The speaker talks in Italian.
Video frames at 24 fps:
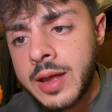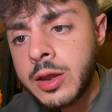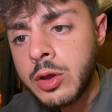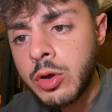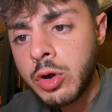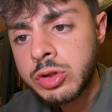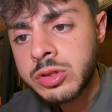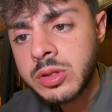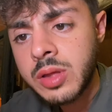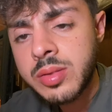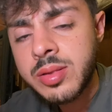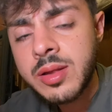
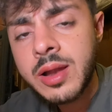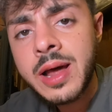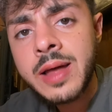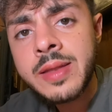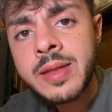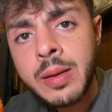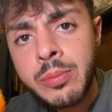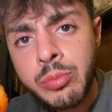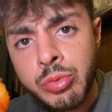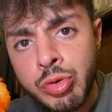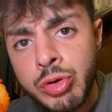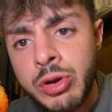ricotta
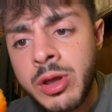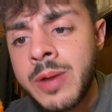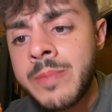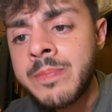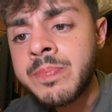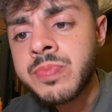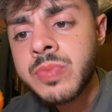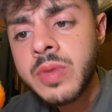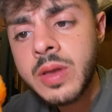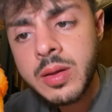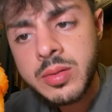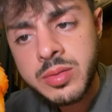salata
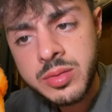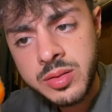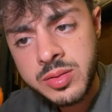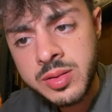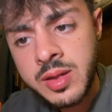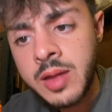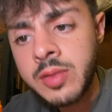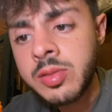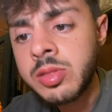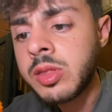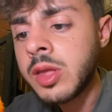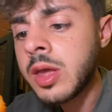pure, si
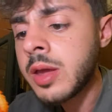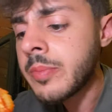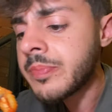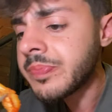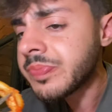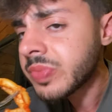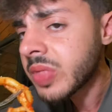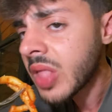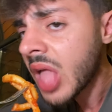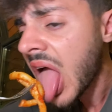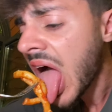sente